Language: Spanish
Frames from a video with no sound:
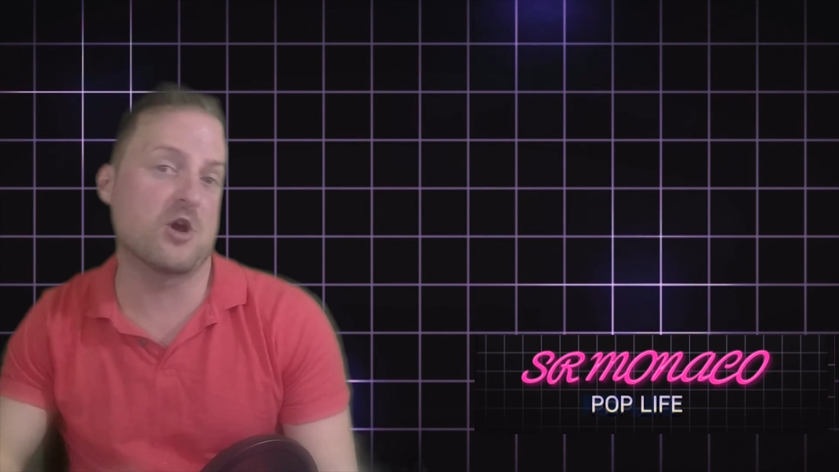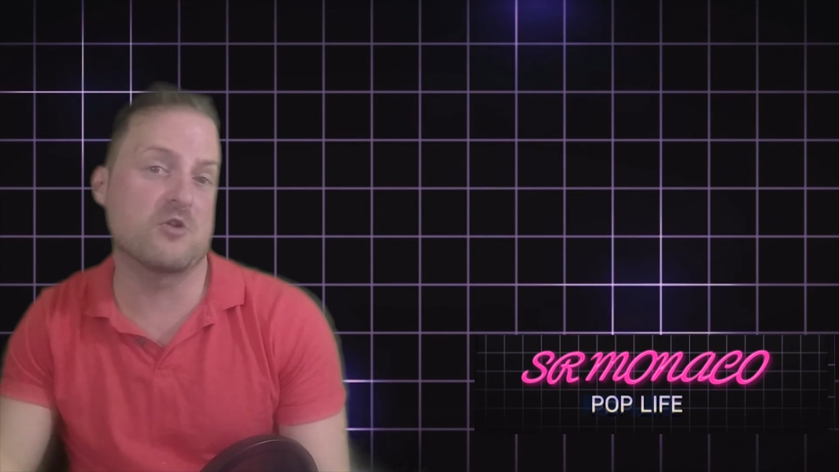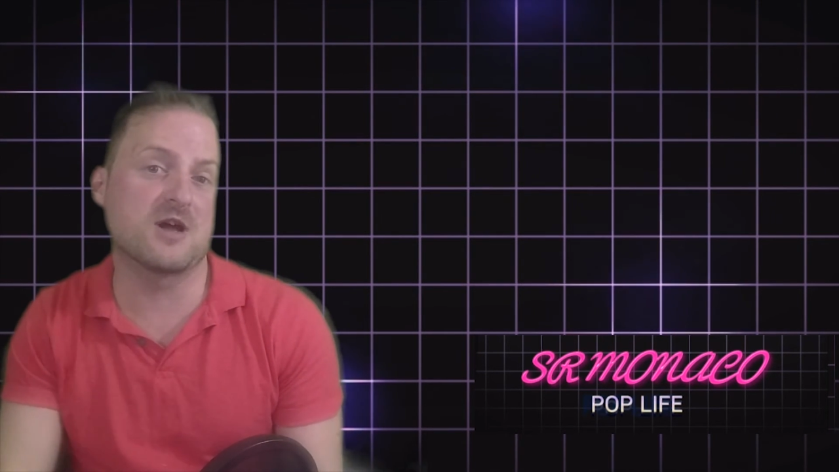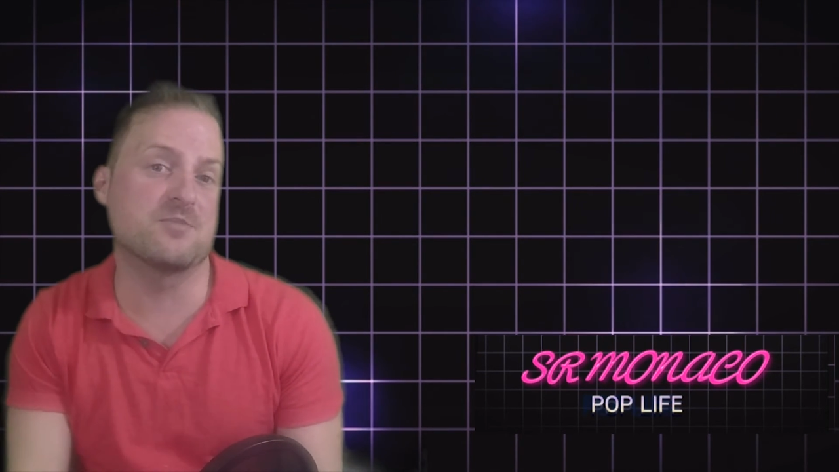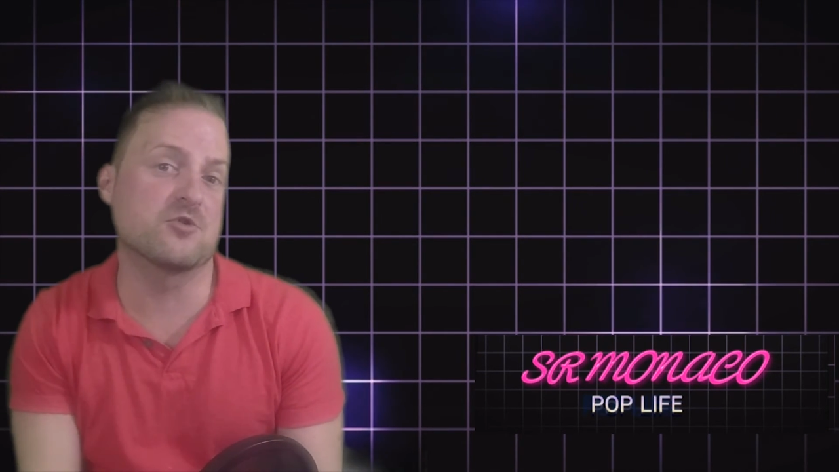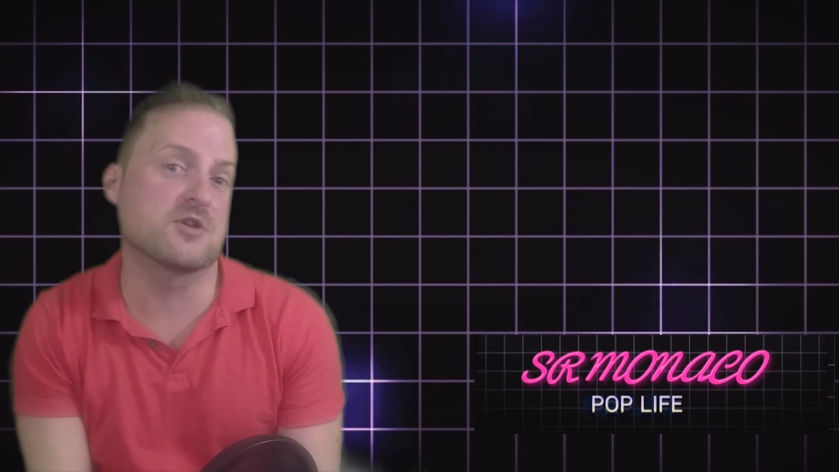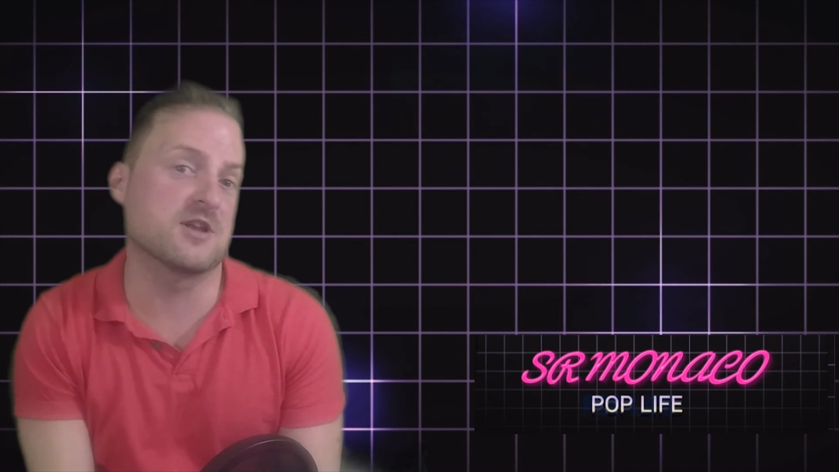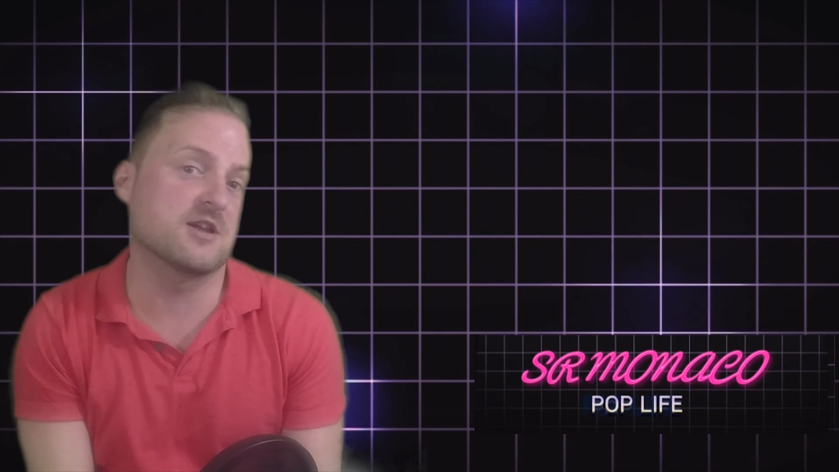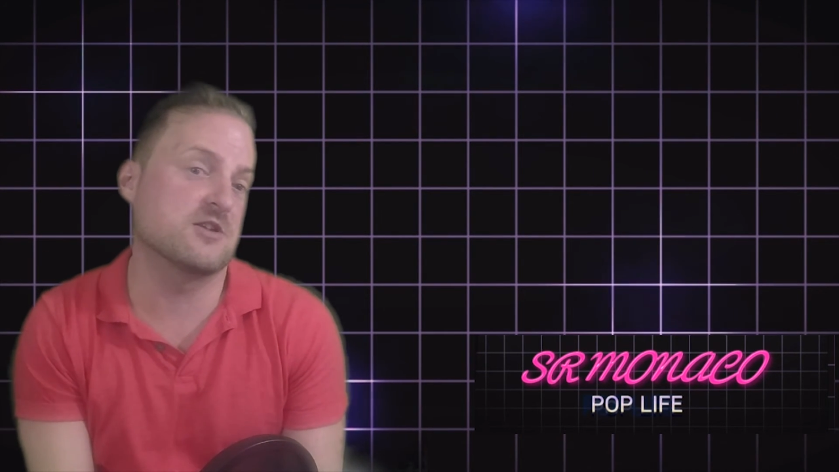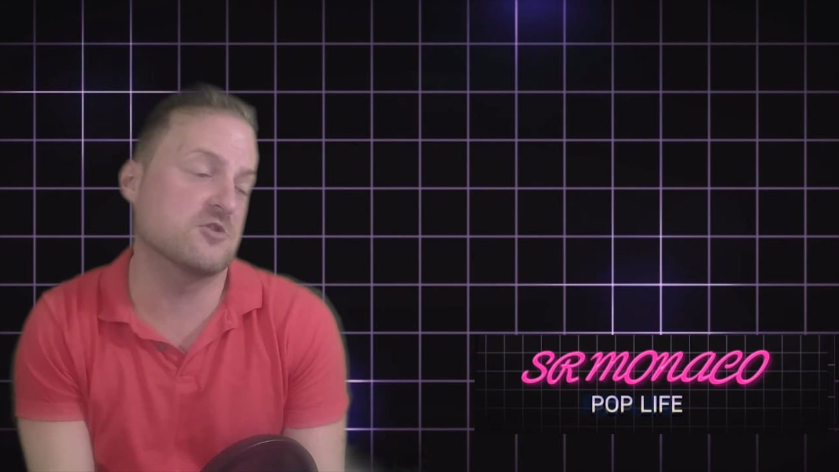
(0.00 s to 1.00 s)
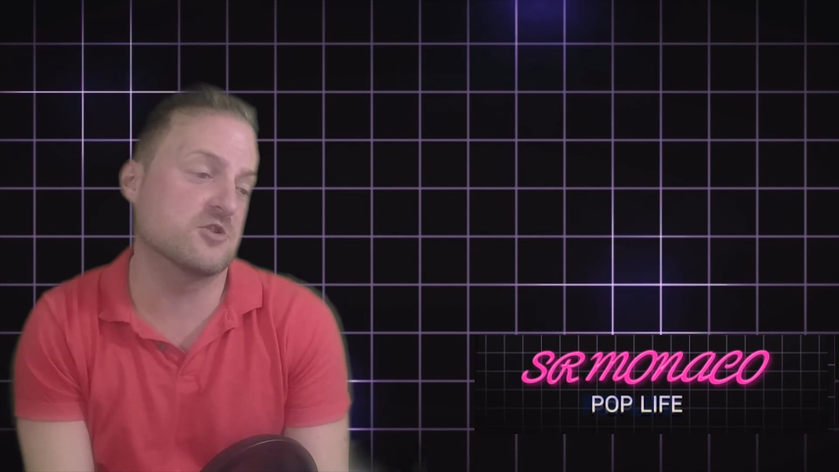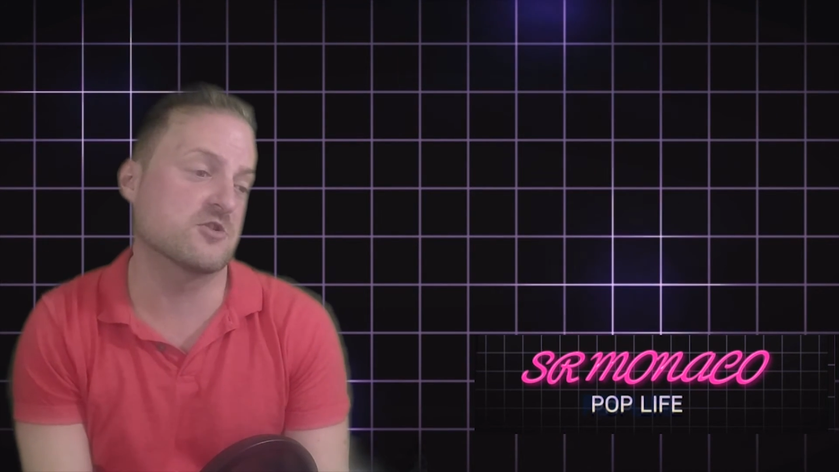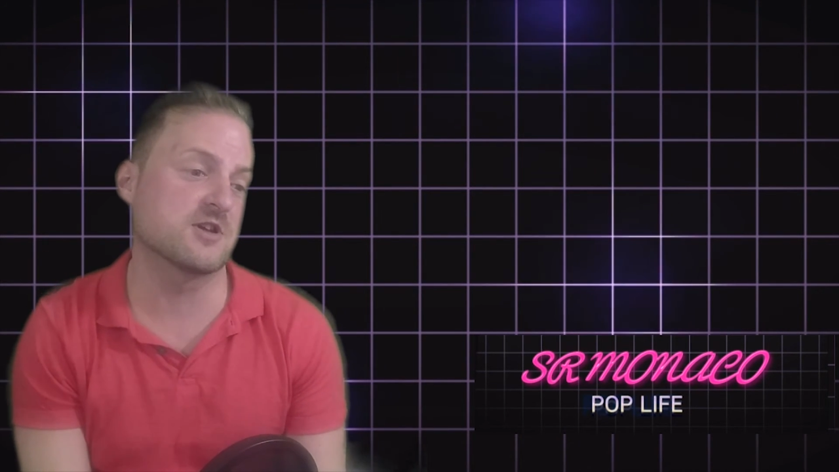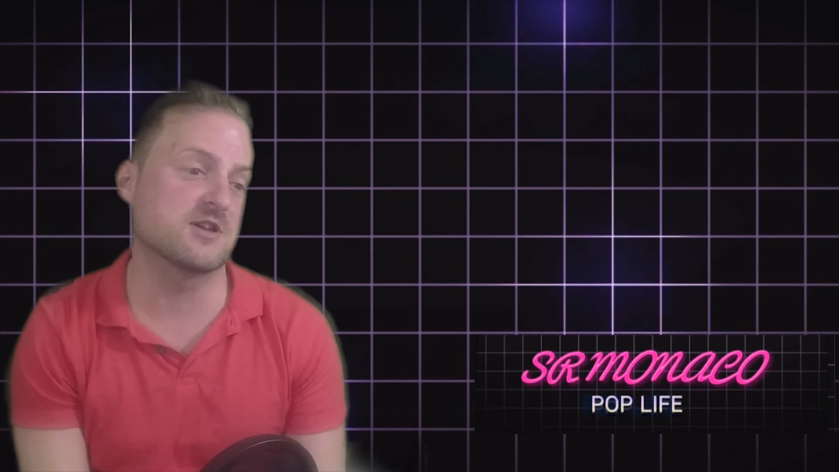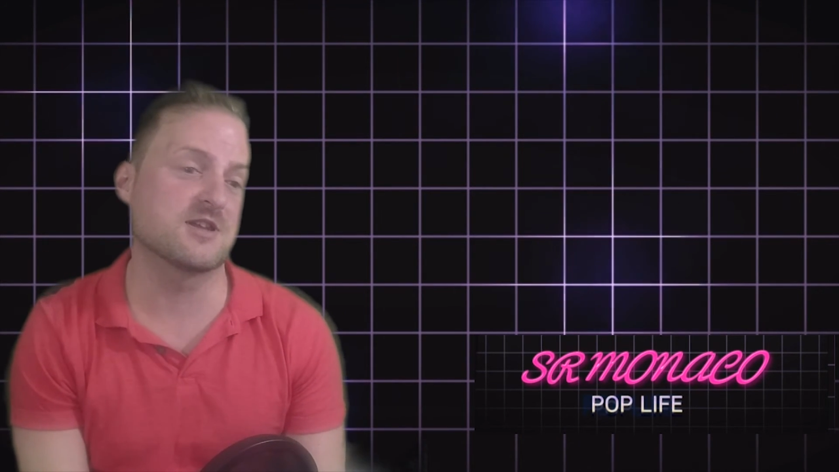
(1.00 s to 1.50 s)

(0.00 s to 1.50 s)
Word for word: ahora porque yo creo que,